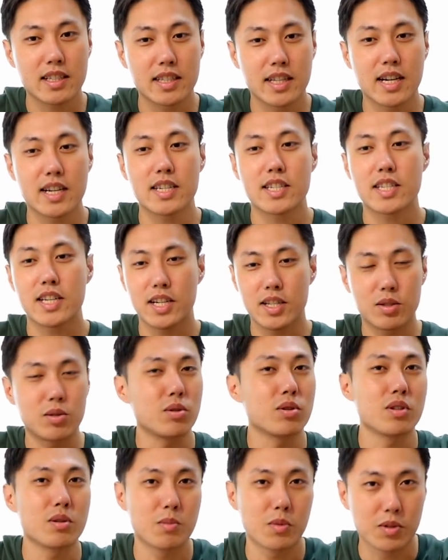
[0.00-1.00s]
断捨離
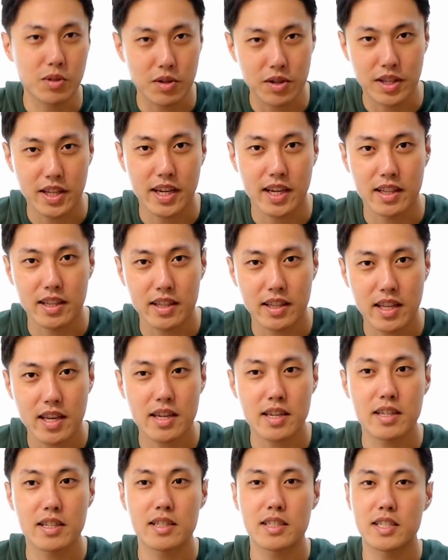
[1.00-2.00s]
というものに出会っ
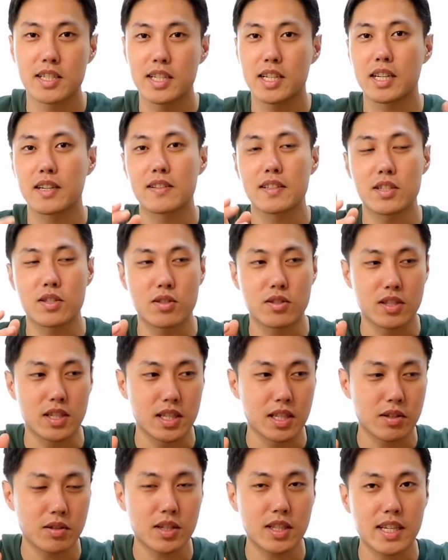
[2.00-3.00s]
て品川に住んで
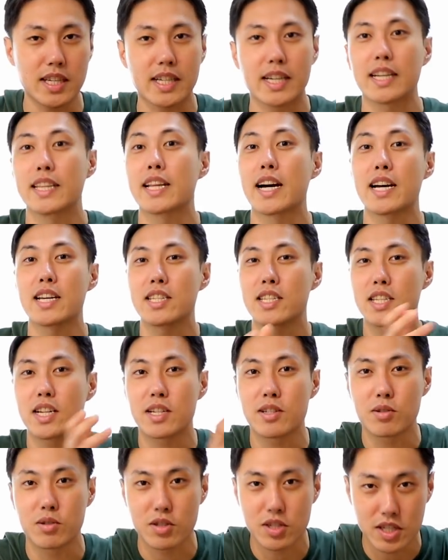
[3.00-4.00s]
いた時に一回断
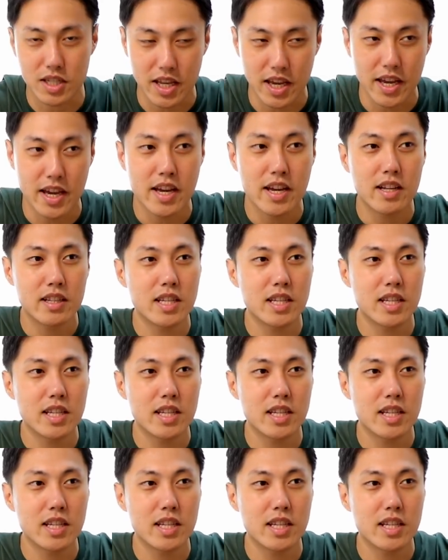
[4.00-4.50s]
捨離をして